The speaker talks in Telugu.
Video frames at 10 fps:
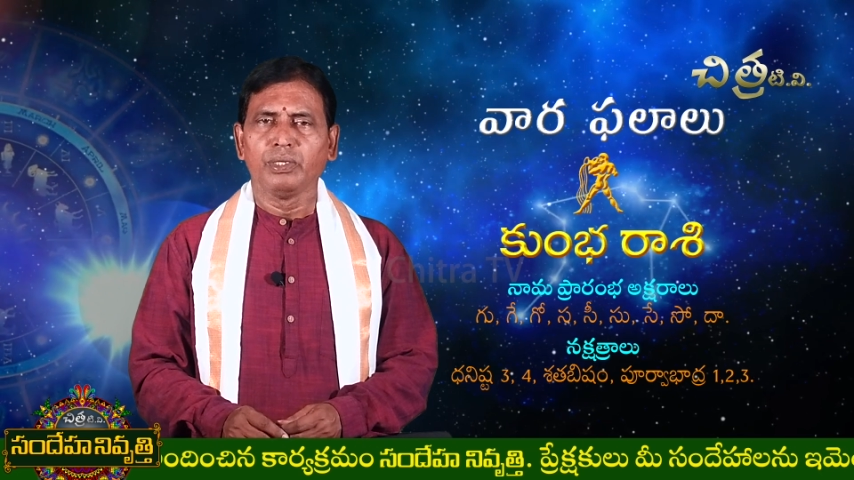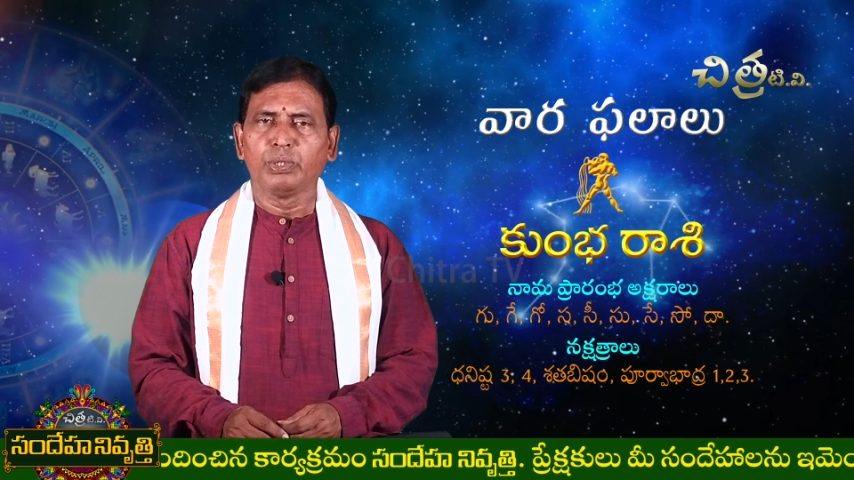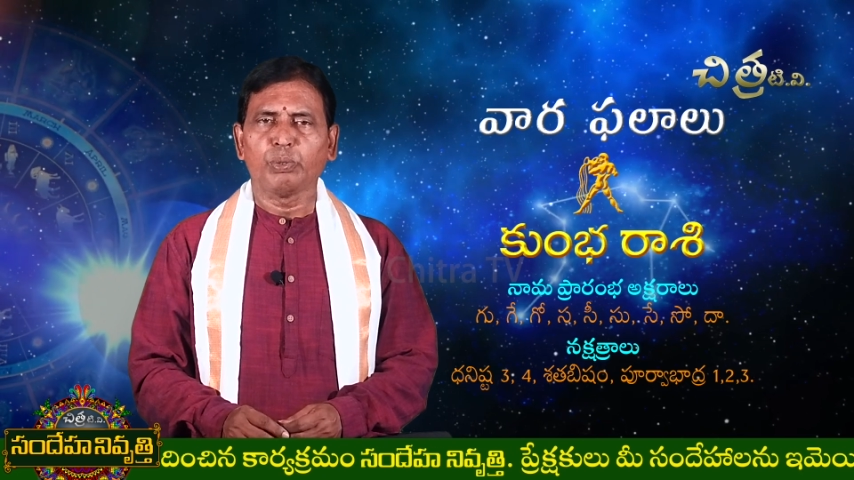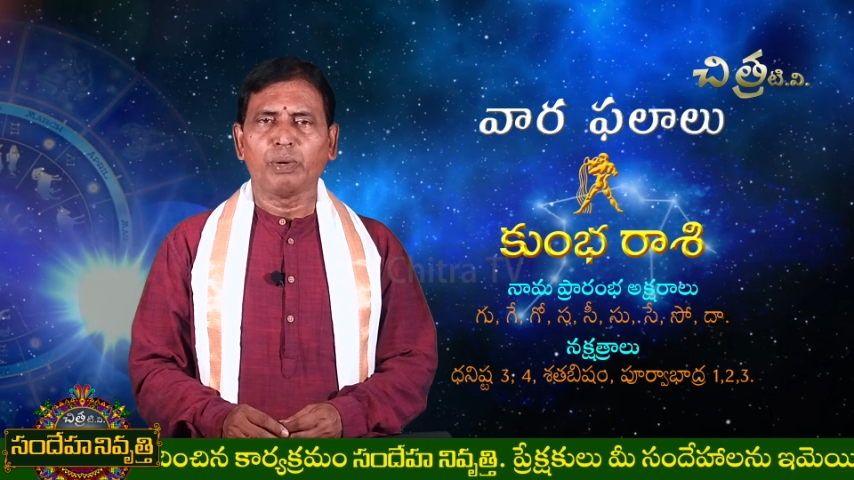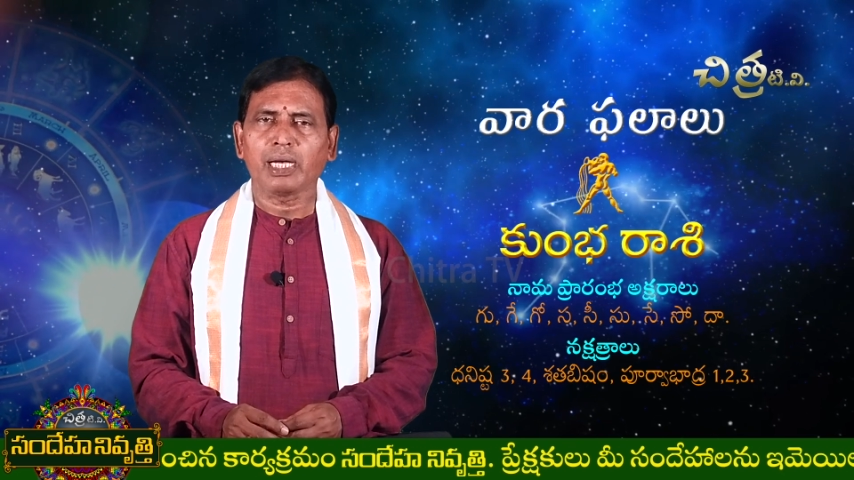
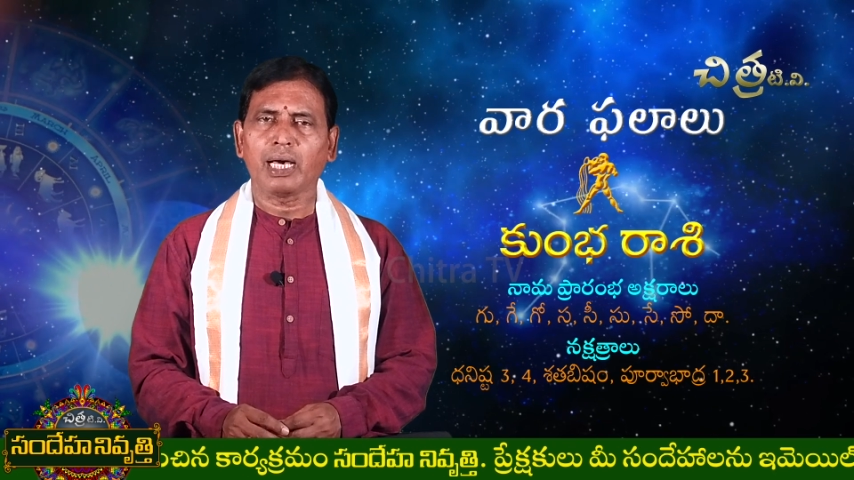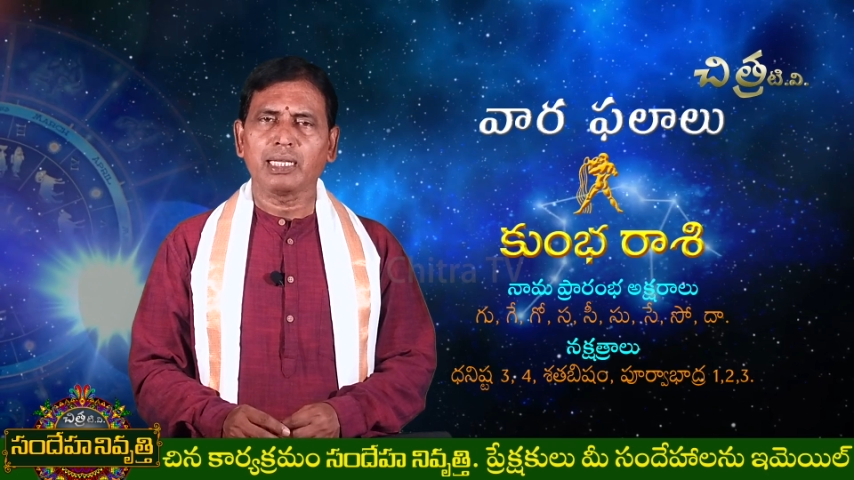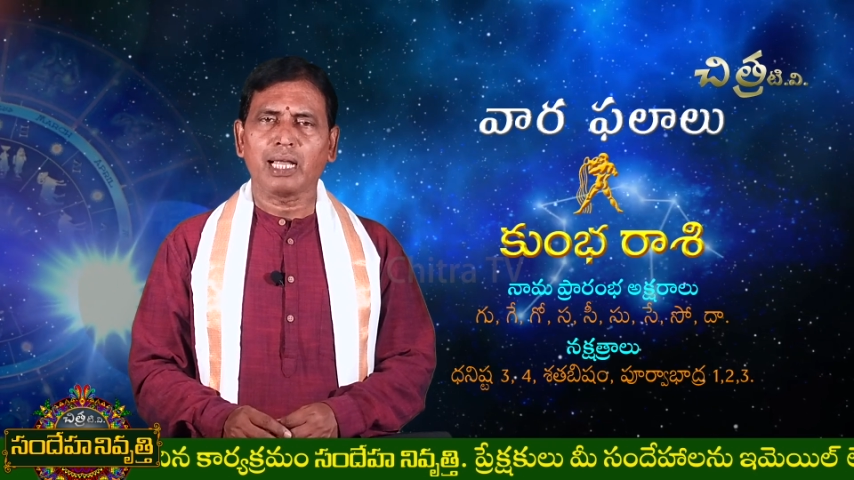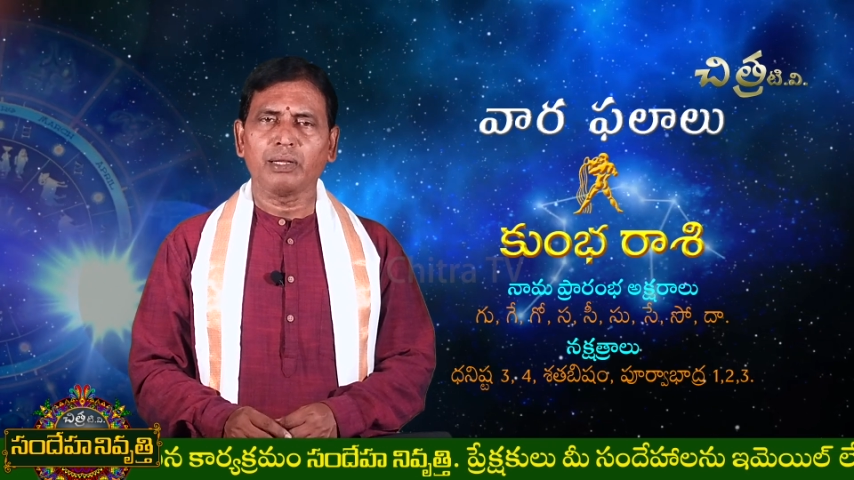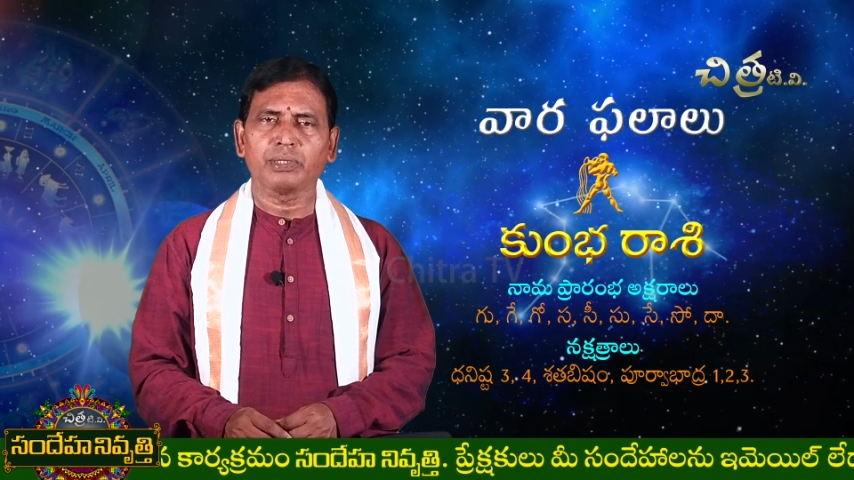
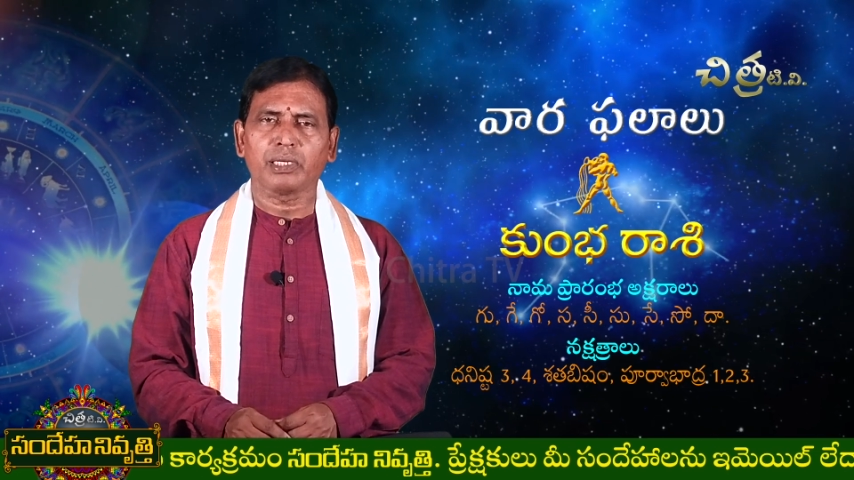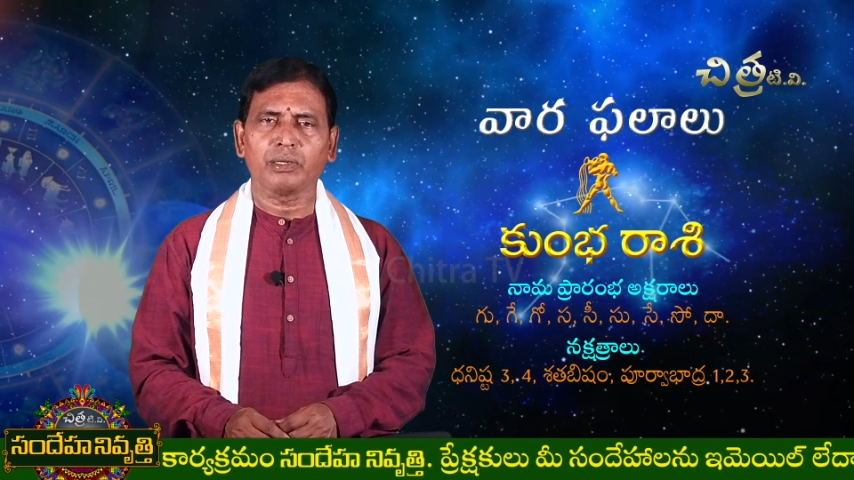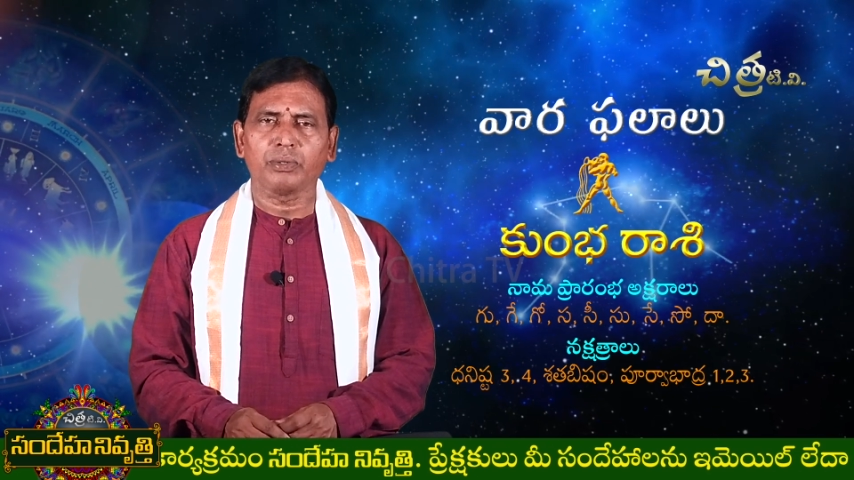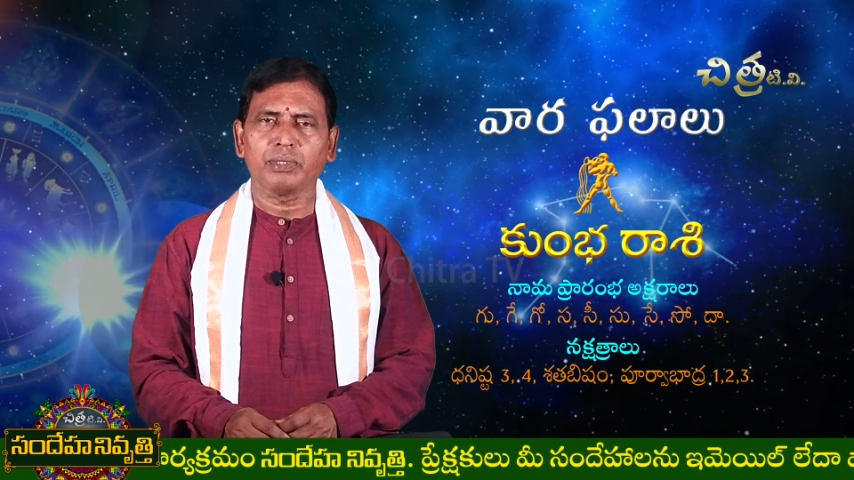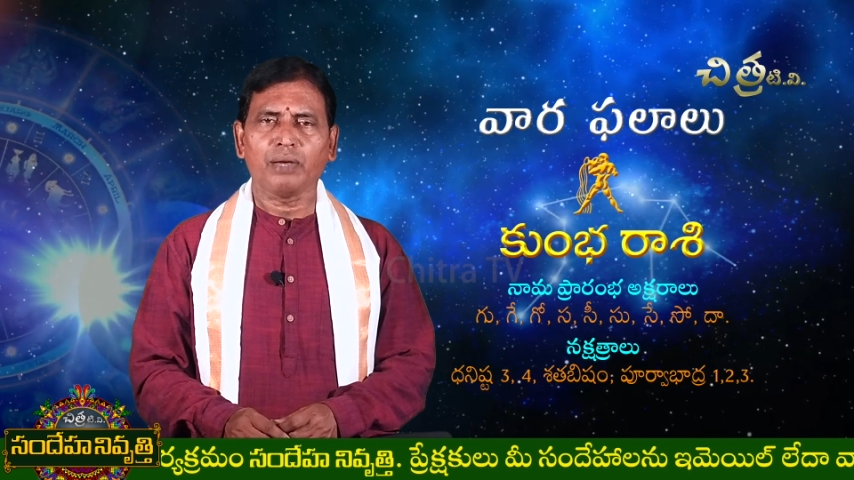శుభకార్యాలోచనలు
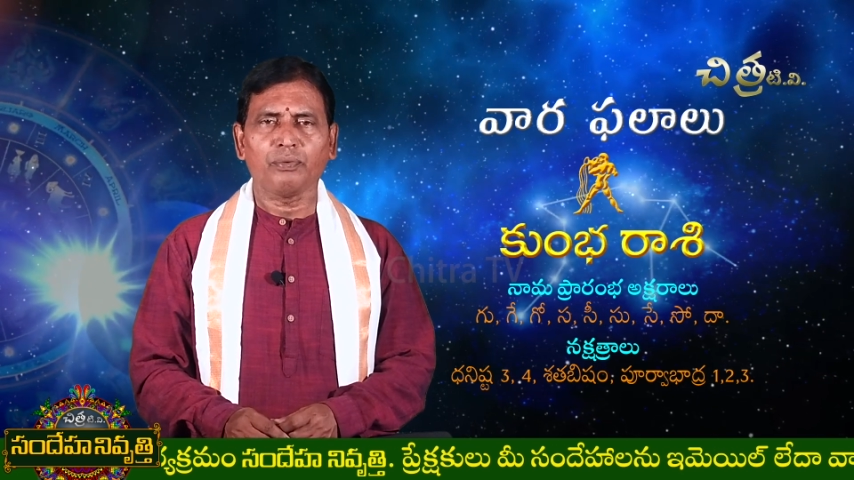కూడా